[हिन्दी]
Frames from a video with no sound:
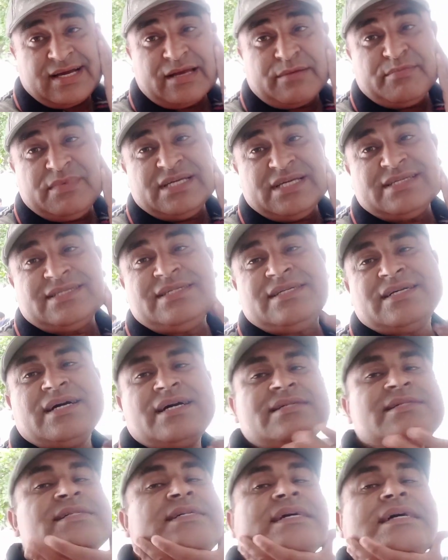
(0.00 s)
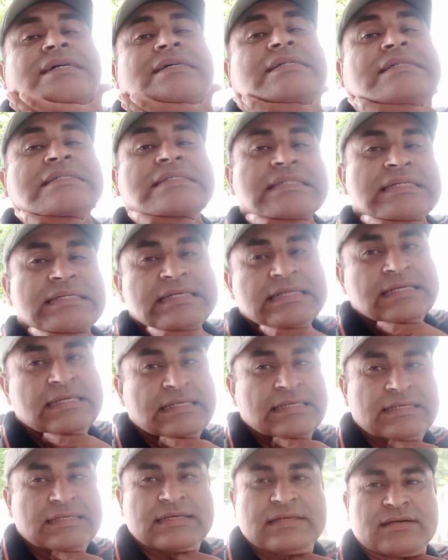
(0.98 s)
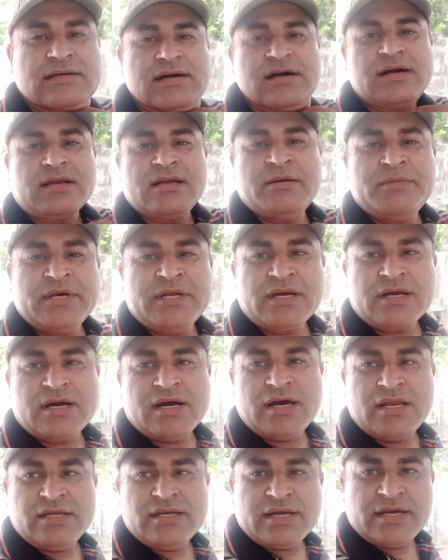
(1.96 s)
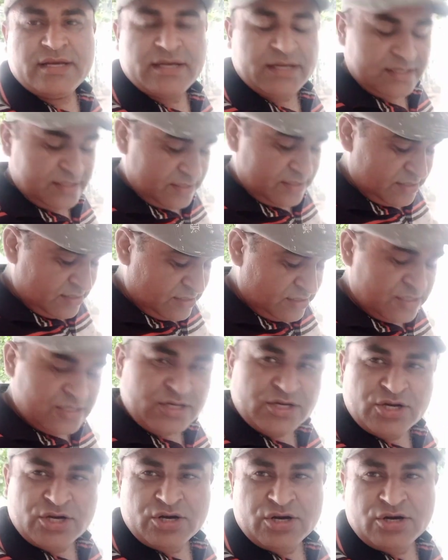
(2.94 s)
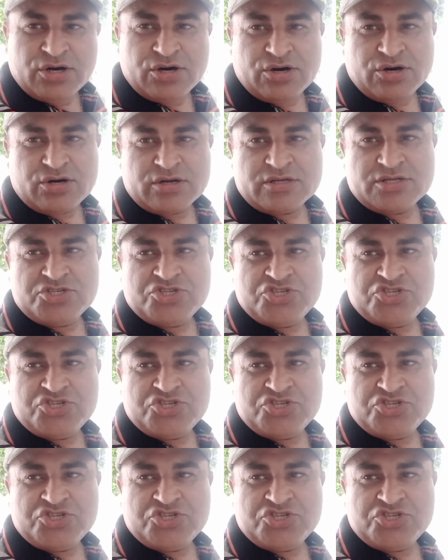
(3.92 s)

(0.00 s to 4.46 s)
गर्मी अच्छी खासी है खाना मैंने खा लिया है और